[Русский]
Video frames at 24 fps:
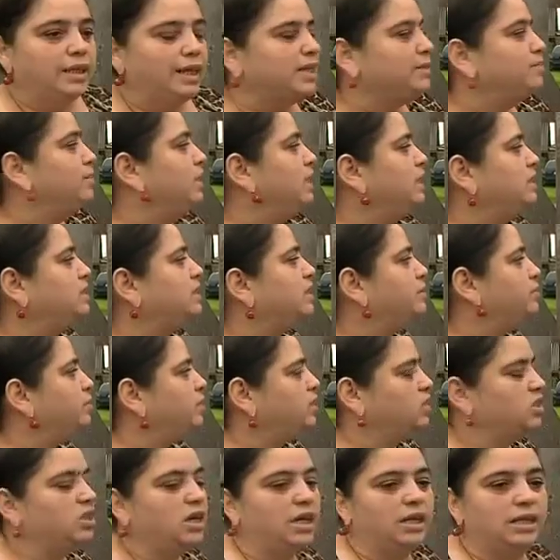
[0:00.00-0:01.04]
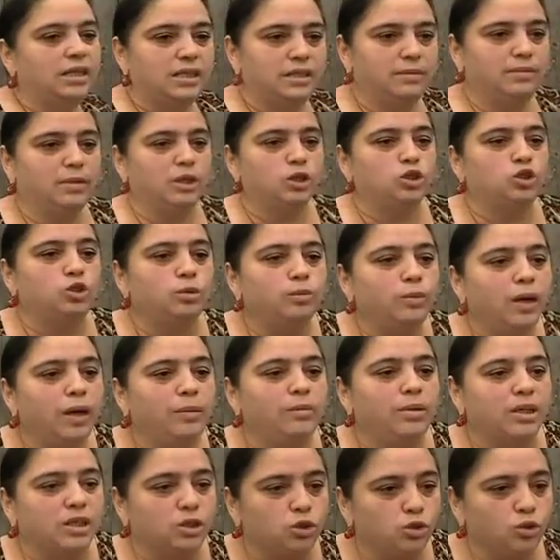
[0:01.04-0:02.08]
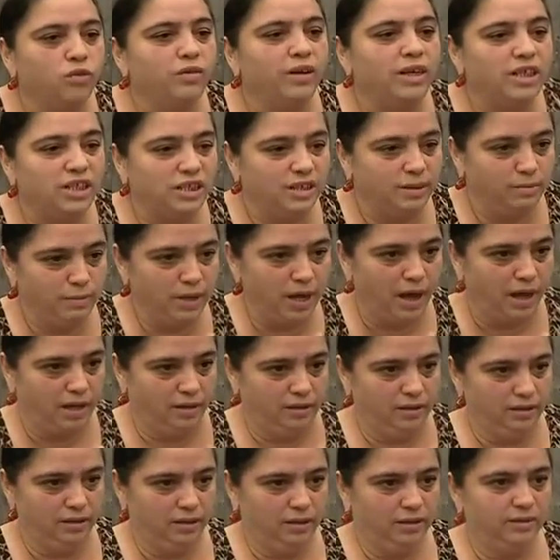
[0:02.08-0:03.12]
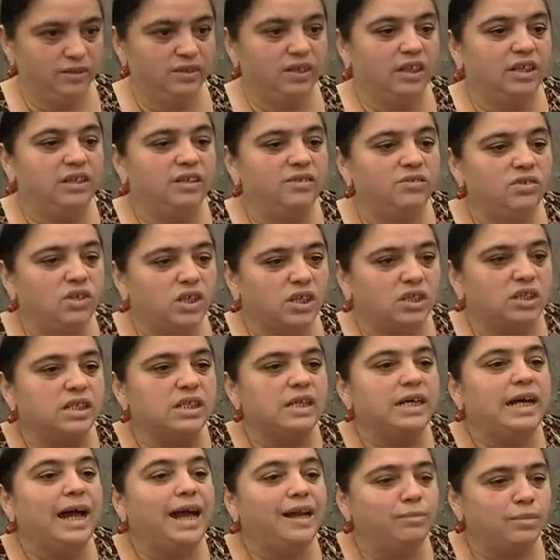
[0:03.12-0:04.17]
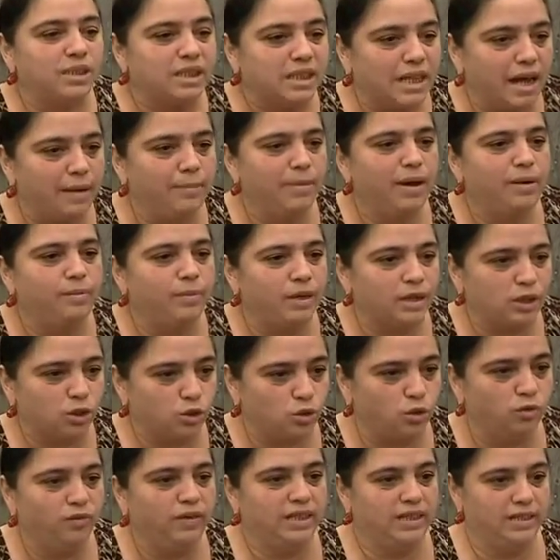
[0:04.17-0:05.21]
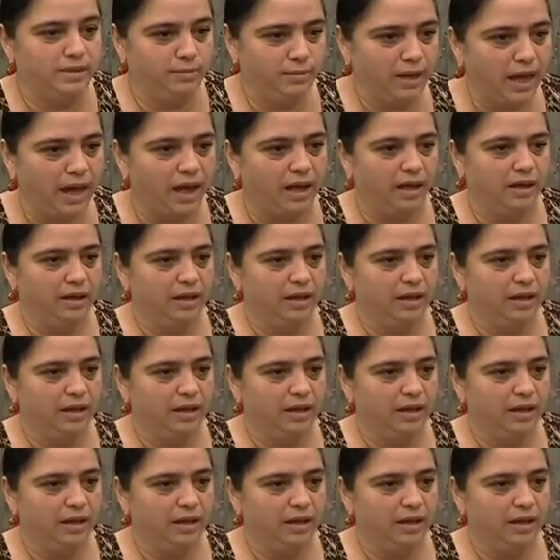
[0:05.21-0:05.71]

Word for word: Нас милиция приезжала и снимала, что мы образцовая семья. Среди всех цыган мы самая образцовая семья.